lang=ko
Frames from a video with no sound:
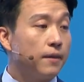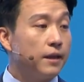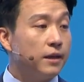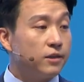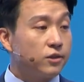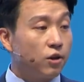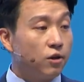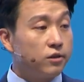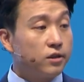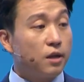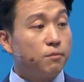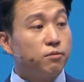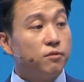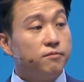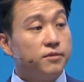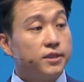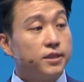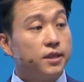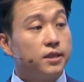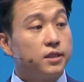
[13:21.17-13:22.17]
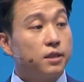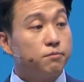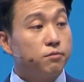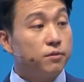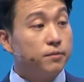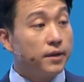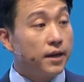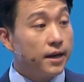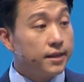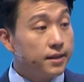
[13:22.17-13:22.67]
절대 품질의
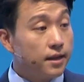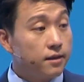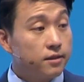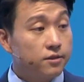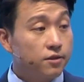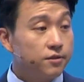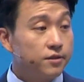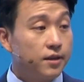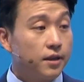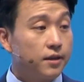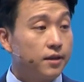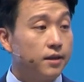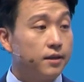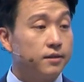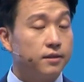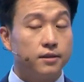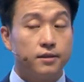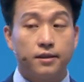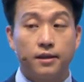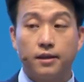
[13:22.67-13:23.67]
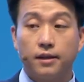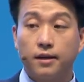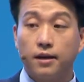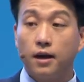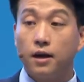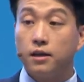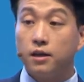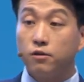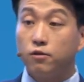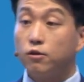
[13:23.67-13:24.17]
제품을 하나를 선택해 드릴
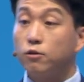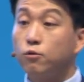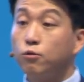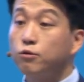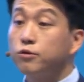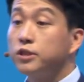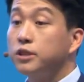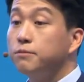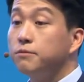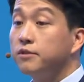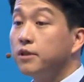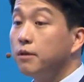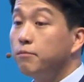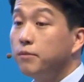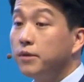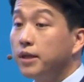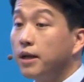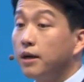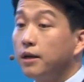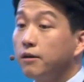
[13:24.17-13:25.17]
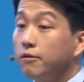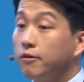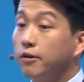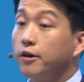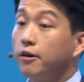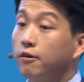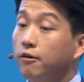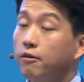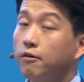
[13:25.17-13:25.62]
테니까 이거를 고르시면 됩니다. 이거예요.